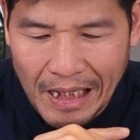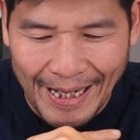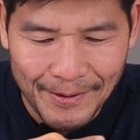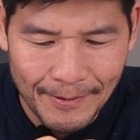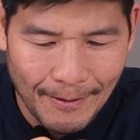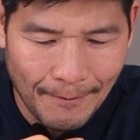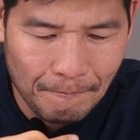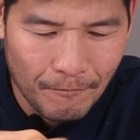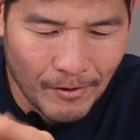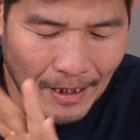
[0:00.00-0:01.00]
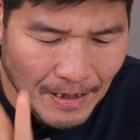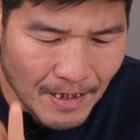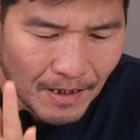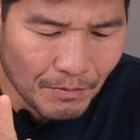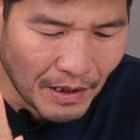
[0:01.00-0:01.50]
Đấy, thì về đánh
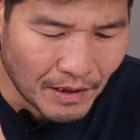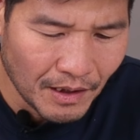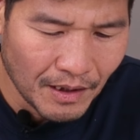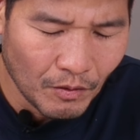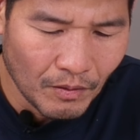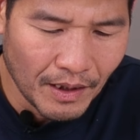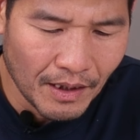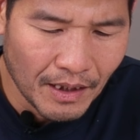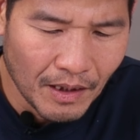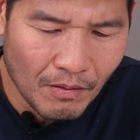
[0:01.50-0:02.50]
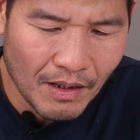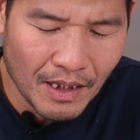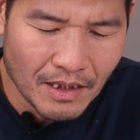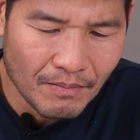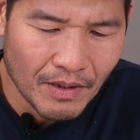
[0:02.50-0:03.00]
giá bản chất thì tôi nghĩ là nếu đã
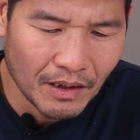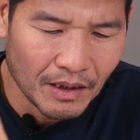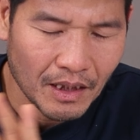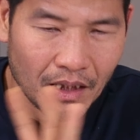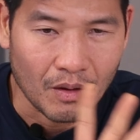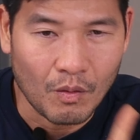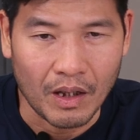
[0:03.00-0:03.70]
là sâm rừng thì ở